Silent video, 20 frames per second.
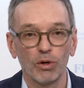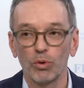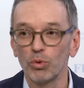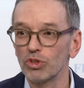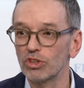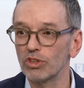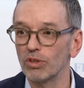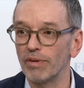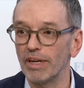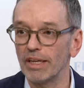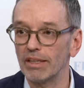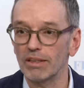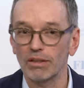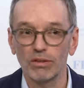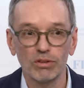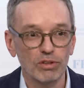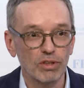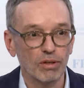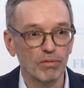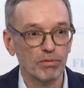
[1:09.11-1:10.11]
und so
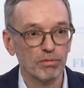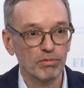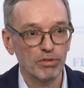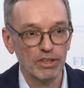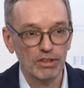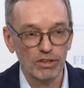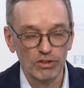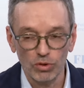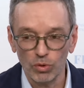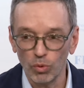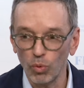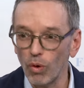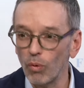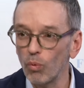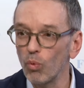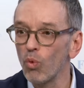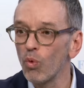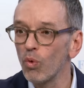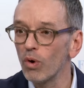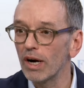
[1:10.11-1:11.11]
weiter. Und da wird also
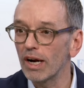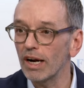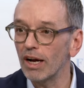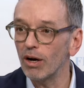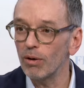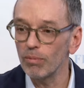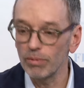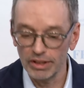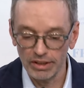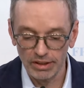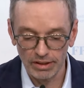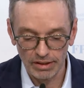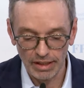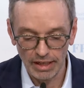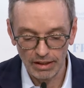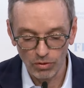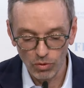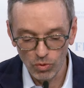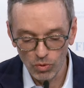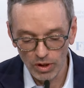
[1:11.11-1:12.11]

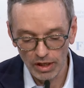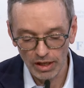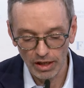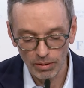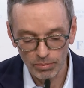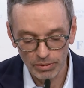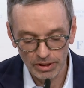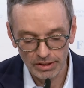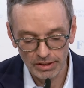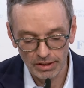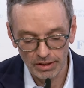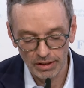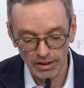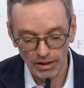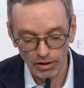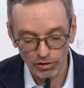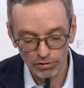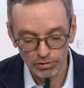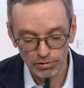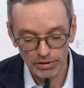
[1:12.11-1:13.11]
unglaublich, ein
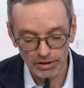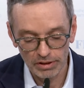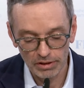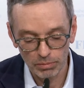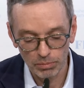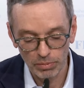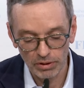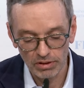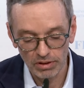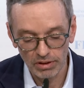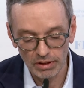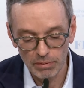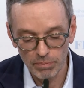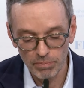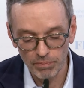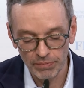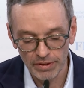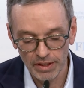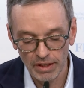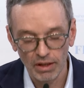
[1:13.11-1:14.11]
unglaublicher Aufwand
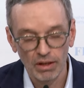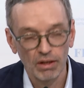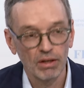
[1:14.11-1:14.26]
betrieben